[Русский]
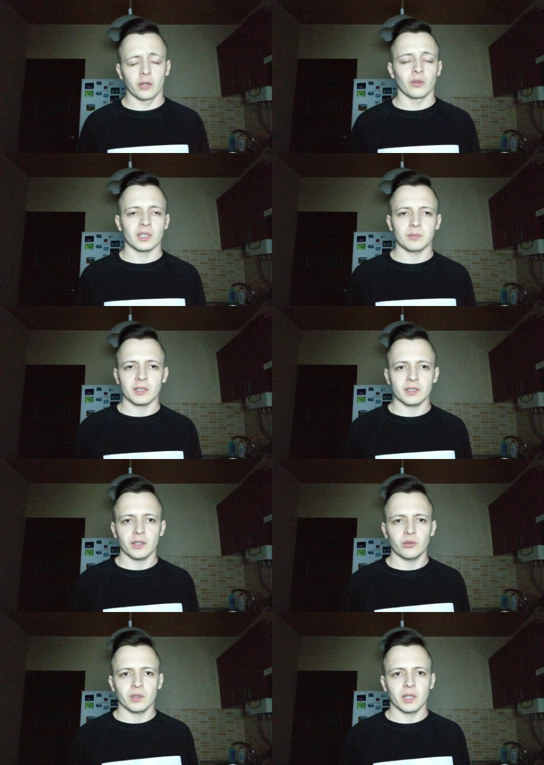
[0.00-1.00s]
ну,
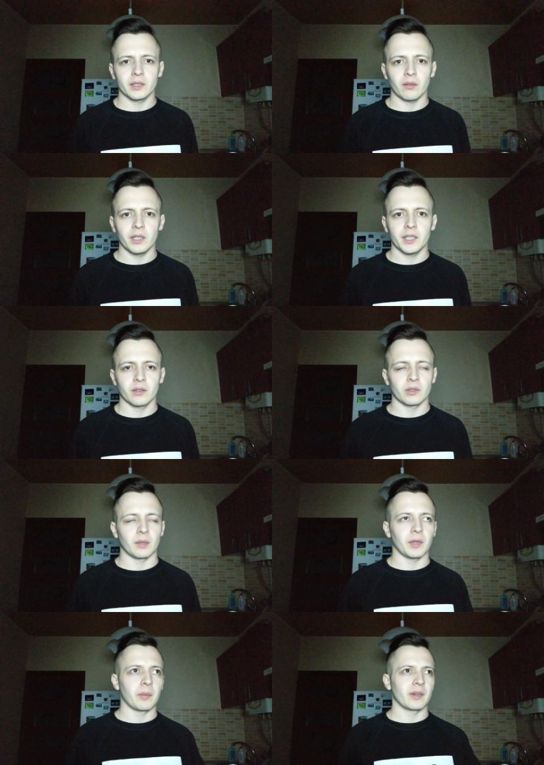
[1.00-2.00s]
распространенное явление, вот
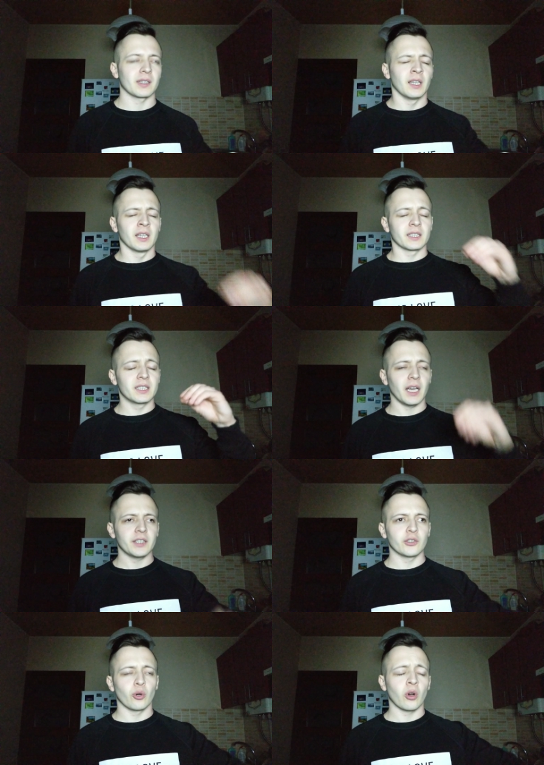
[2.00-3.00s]
там, например,
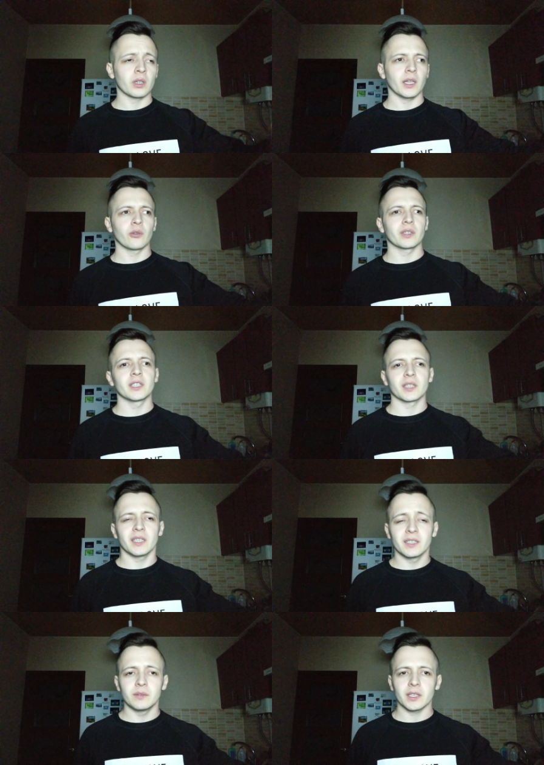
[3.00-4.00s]
знаете, но ну, когда, ну, каких-то
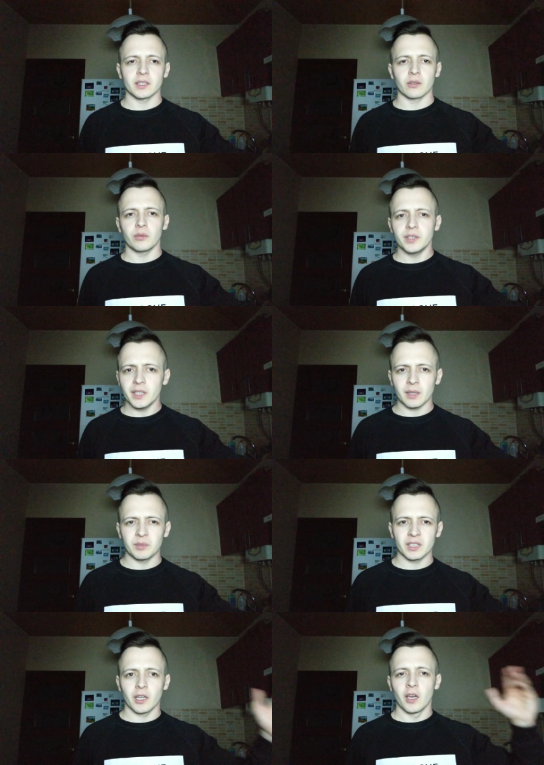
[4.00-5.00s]
известных людей,
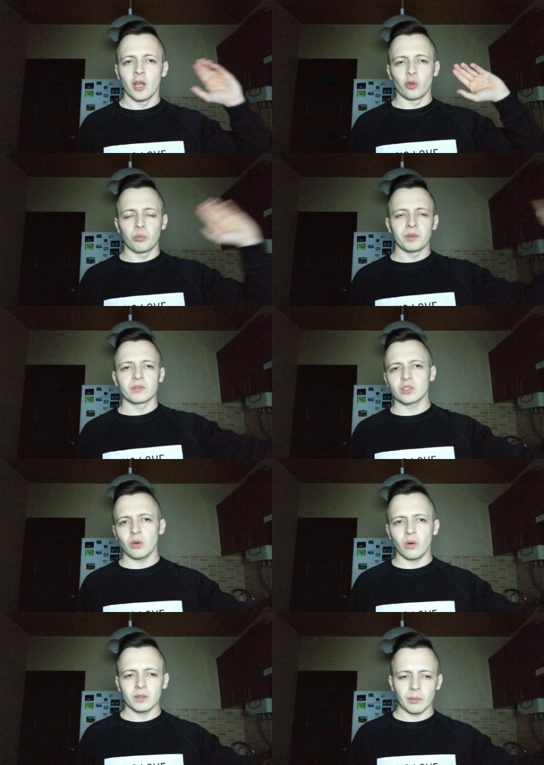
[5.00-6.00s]
там, не знаю, ну,
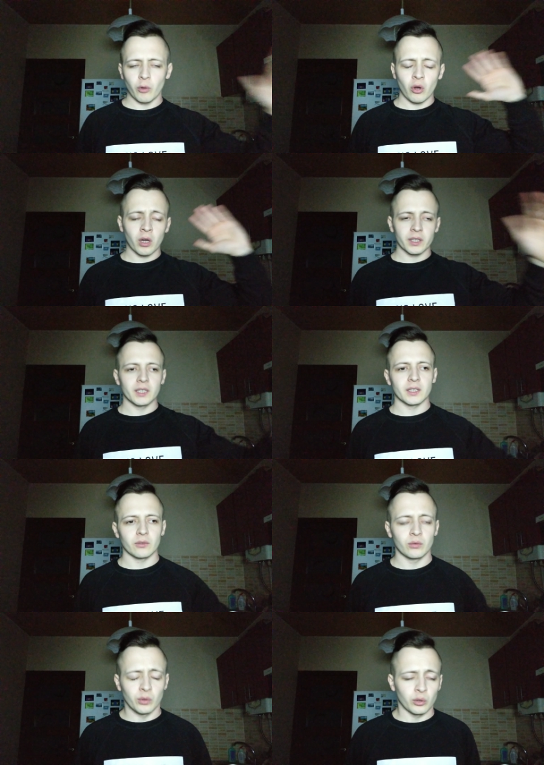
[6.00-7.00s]
певцов, там, ну,
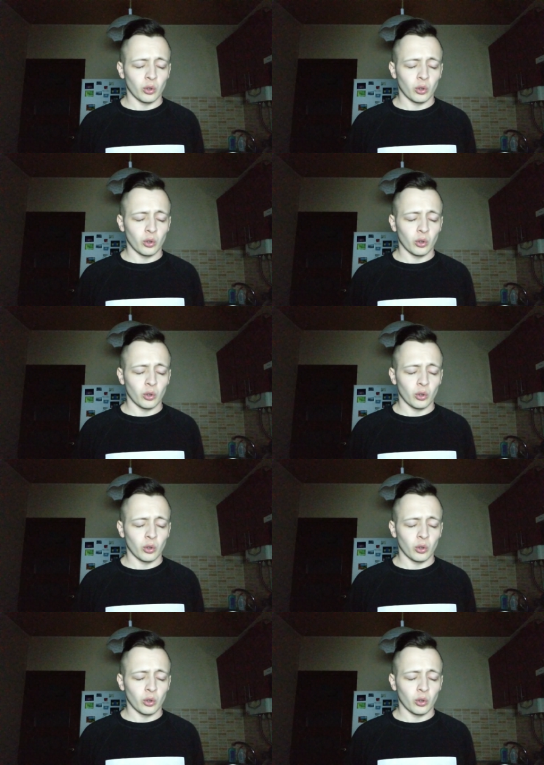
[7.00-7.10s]
каких-то,